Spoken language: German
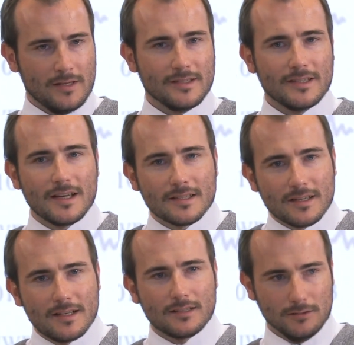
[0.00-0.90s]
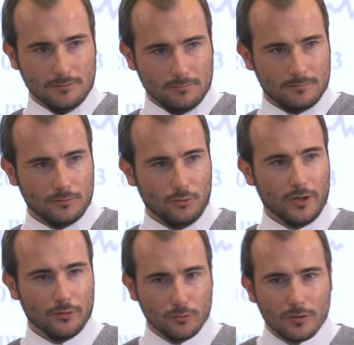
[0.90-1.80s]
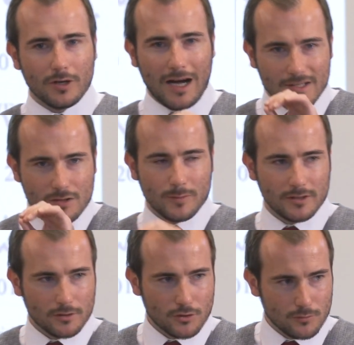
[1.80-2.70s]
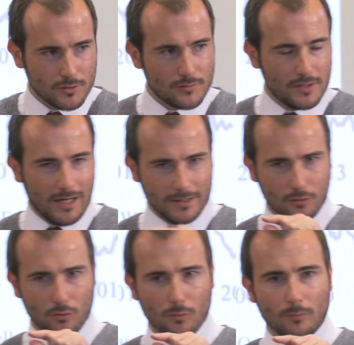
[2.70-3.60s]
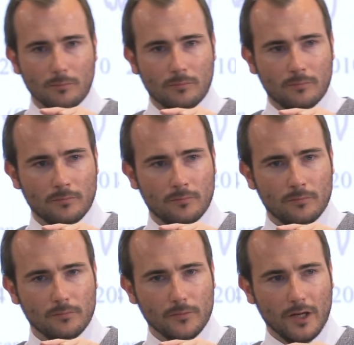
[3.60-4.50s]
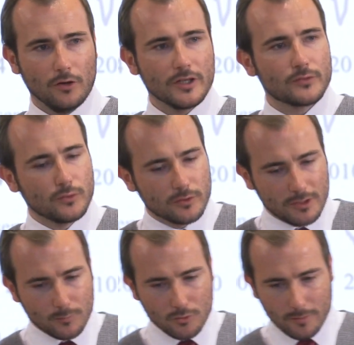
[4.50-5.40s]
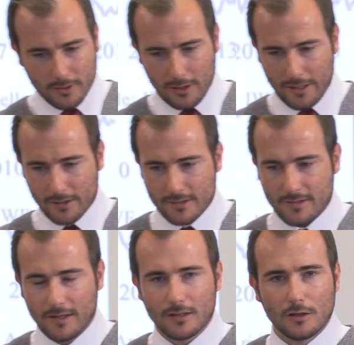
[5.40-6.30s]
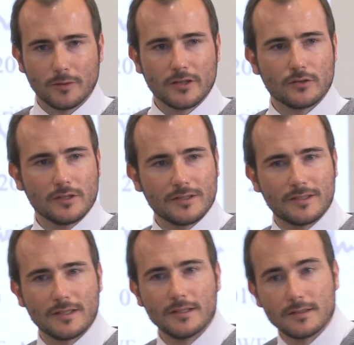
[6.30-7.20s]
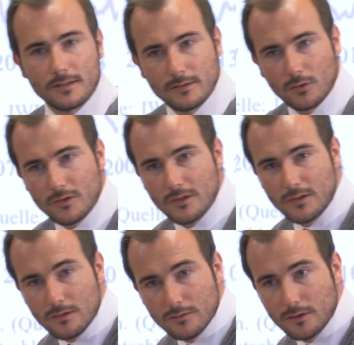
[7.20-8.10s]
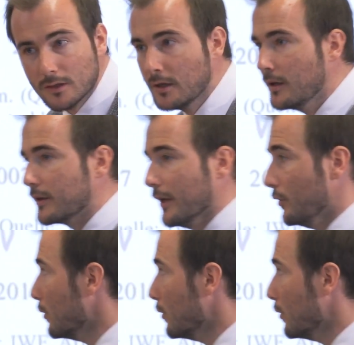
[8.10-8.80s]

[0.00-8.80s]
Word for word: Sehr selten oder nur asymmetrisch wird es wieder angehoben. Ja, und das führt eben über einen längeren Zeitraum dazu, dass die Zinsen sukzessive gen